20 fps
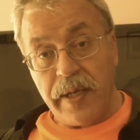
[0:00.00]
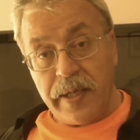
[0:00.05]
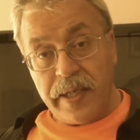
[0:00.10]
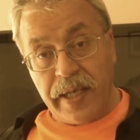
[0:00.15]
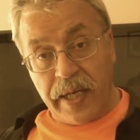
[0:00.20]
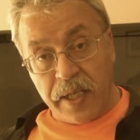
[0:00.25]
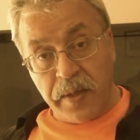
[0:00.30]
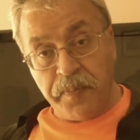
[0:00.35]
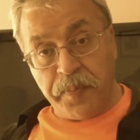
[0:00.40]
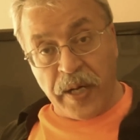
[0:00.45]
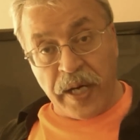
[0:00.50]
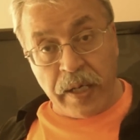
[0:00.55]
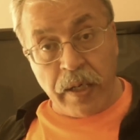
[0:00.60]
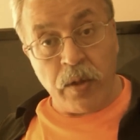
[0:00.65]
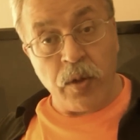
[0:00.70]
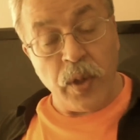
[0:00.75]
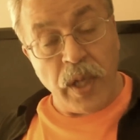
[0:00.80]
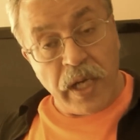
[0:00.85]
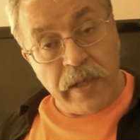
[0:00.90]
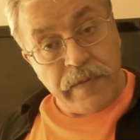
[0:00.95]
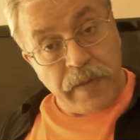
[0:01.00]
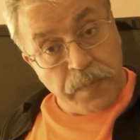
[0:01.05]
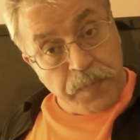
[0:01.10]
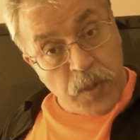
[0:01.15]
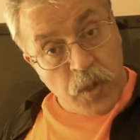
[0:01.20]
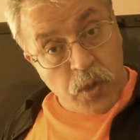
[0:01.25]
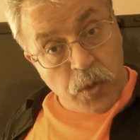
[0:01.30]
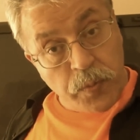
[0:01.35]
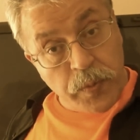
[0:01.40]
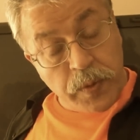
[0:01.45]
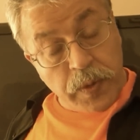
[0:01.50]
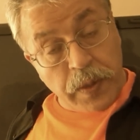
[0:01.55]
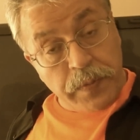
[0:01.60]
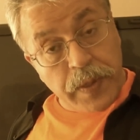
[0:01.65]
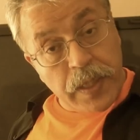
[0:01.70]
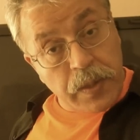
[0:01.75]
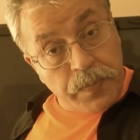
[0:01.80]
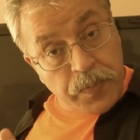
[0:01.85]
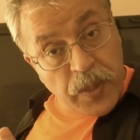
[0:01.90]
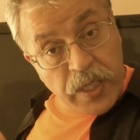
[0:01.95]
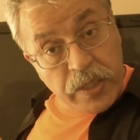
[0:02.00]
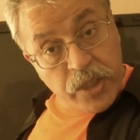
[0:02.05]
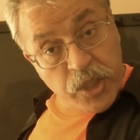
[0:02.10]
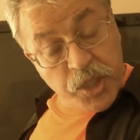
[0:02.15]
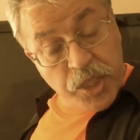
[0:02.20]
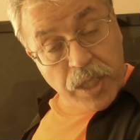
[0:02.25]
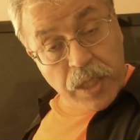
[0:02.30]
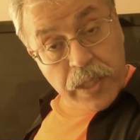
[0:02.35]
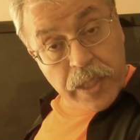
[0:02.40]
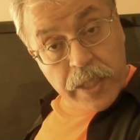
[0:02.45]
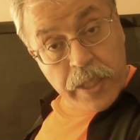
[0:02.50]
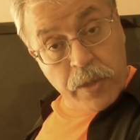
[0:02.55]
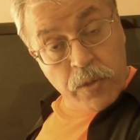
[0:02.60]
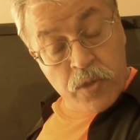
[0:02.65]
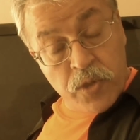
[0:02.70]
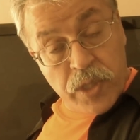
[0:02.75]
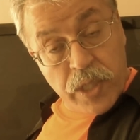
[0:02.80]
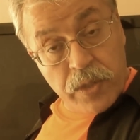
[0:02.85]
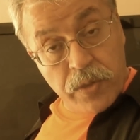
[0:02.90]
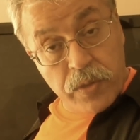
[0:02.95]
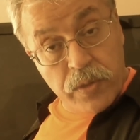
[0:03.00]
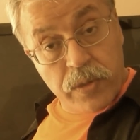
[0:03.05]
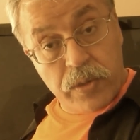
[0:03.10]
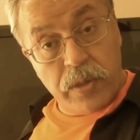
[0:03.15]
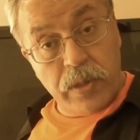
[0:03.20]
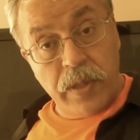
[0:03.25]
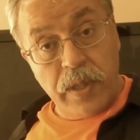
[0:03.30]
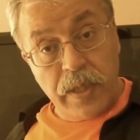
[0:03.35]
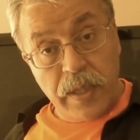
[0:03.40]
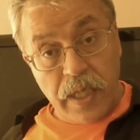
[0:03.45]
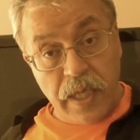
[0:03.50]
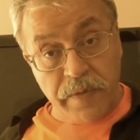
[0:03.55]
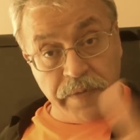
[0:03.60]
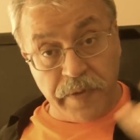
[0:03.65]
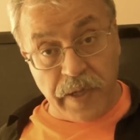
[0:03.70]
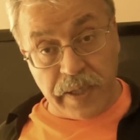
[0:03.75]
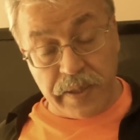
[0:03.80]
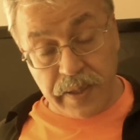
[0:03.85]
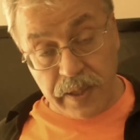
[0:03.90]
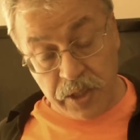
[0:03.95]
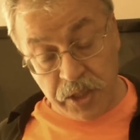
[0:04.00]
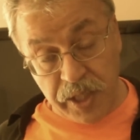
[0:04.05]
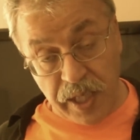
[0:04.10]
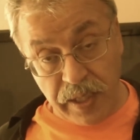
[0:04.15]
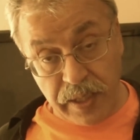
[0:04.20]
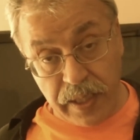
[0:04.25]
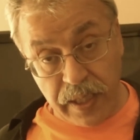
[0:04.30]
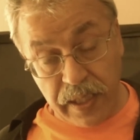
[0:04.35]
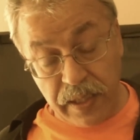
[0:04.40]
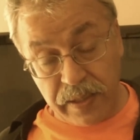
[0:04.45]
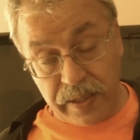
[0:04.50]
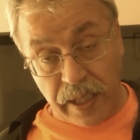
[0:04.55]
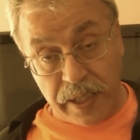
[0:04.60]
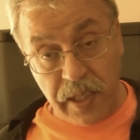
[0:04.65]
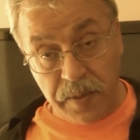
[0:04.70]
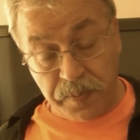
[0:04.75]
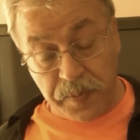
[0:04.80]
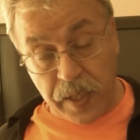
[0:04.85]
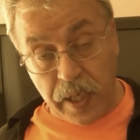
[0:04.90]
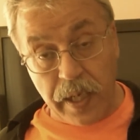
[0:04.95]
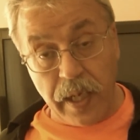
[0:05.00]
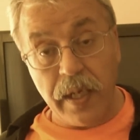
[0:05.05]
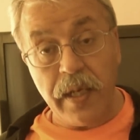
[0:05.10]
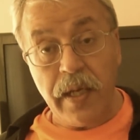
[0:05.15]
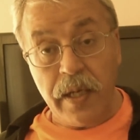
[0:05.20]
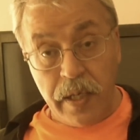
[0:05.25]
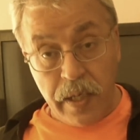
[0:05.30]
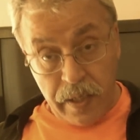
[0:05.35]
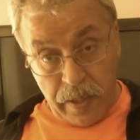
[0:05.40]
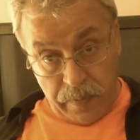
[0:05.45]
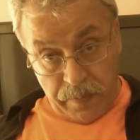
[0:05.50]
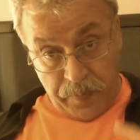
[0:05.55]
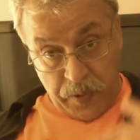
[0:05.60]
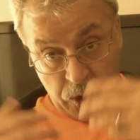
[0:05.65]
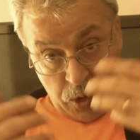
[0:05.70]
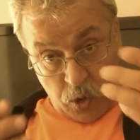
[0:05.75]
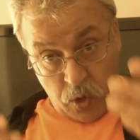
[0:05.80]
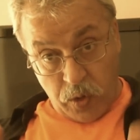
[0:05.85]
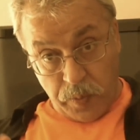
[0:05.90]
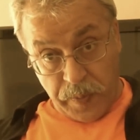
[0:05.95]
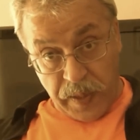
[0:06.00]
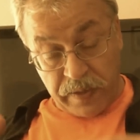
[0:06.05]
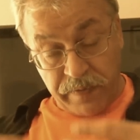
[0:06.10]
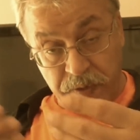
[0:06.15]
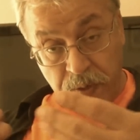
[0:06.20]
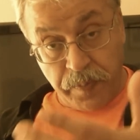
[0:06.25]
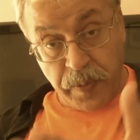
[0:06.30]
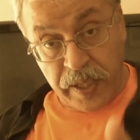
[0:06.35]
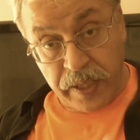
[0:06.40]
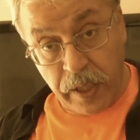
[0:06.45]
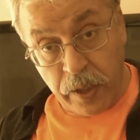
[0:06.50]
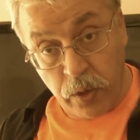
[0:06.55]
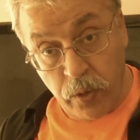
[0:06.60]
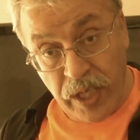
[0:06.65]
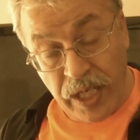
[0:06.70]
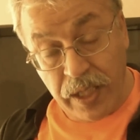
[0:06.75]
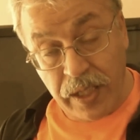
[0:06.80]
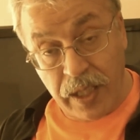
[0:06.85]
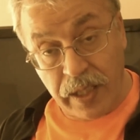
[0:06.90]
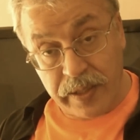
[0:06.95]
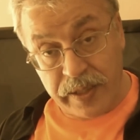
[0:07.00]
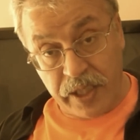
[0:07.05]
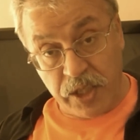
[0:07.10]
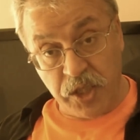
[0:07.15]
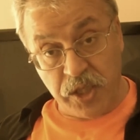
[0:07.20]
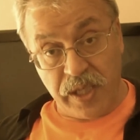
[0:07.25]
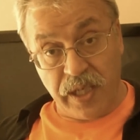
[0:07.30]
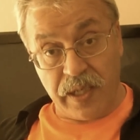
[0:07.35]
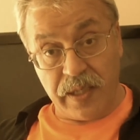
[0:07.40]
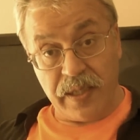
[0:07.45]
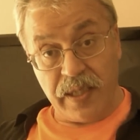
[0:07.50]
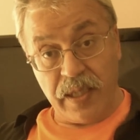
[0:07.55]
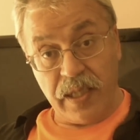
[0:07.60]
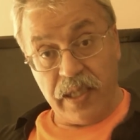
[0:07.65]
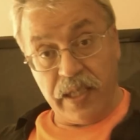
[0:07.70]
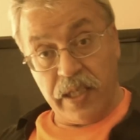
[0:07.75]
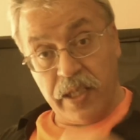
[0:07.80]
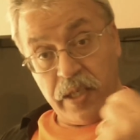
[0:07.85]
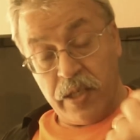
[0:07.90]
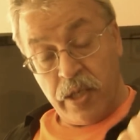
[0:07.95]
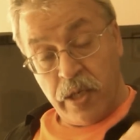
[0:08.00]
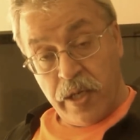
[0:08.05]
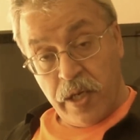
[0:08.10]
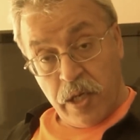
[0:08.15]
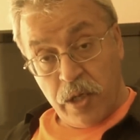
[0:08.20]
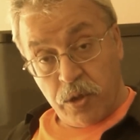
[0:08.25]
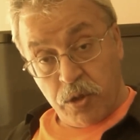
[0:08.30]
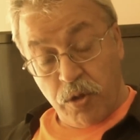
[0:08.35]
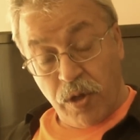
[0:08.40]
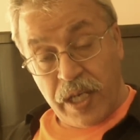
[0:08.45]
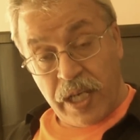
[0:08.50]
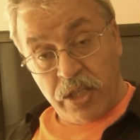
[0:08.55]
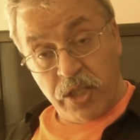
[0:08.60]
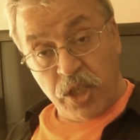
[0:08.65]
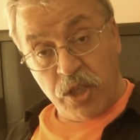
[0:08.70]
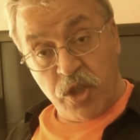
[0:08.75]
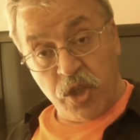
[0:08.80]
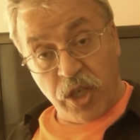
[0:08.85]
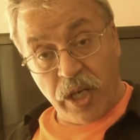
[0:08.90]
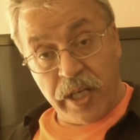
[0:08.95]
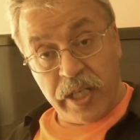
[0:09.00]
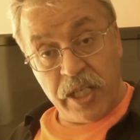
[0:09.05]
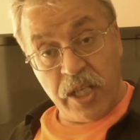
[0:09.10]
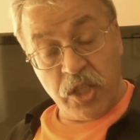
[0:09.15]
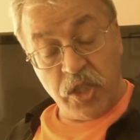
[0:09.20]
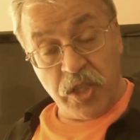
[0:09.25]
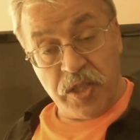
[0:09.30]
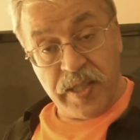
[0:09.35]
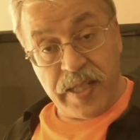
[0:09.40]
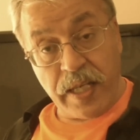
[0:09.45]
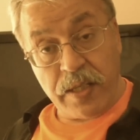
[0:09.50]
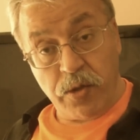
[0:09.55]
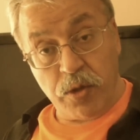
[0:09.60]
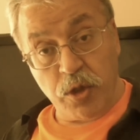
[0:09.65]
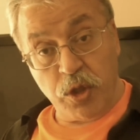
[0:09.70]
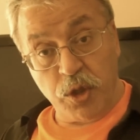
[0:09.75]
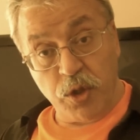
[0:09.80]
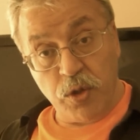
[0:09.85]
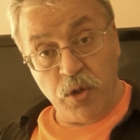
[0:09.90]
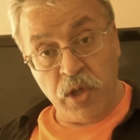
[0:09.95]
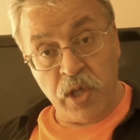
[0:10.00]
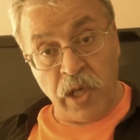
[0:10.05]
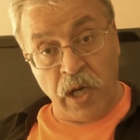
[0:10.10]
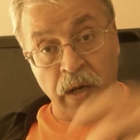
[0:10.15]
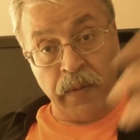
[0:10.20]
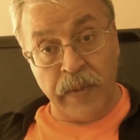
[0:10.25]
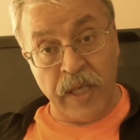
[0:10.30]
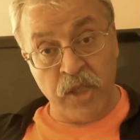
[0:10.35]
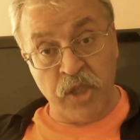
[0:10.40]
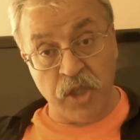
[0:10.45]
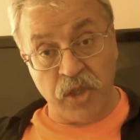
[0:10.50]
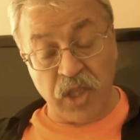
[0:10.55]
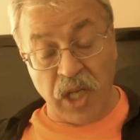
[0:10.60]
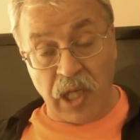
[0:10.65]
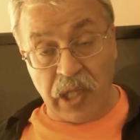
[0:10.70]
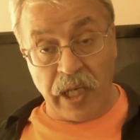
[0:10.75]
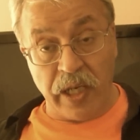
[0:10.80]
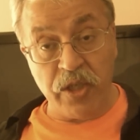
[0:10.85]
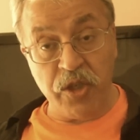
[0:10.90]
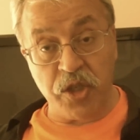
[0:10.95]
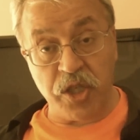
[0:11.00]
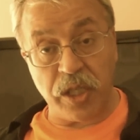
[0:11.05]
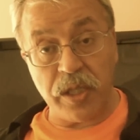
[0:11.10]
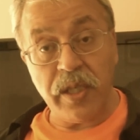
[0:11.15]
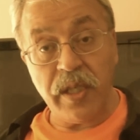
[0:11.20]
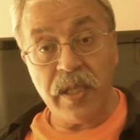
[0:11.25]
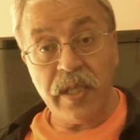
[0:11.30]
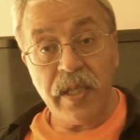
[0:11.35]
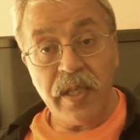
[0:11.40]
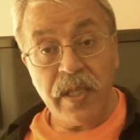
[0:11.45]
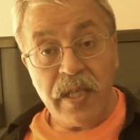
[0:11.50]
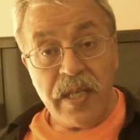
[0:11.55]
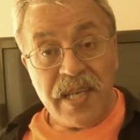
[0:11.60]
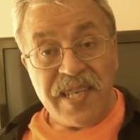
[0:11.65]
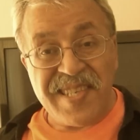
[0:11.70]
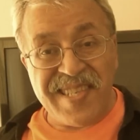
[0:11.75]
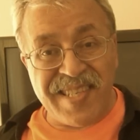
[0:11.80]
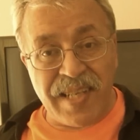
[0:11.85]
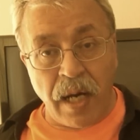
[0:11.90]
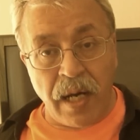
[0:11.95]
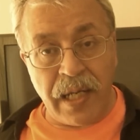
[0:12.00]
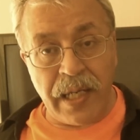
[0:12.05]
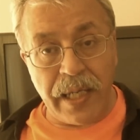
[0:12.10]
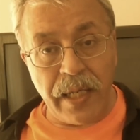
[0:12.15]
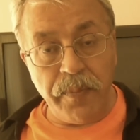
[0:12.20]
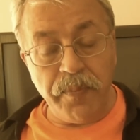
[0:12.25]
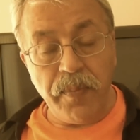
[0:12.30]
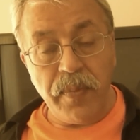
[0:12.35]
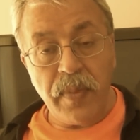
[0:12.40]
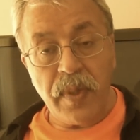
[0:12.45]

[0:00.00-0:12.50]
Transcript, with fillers: Yani paranoyak ve psikopat padişahlara üzeniyor E Fatih şey de Tayyip de psikopat ve paranoya, kardeş katili, köleci, cariyeci, seks düşkünü, yağmacı, talancı, zalim,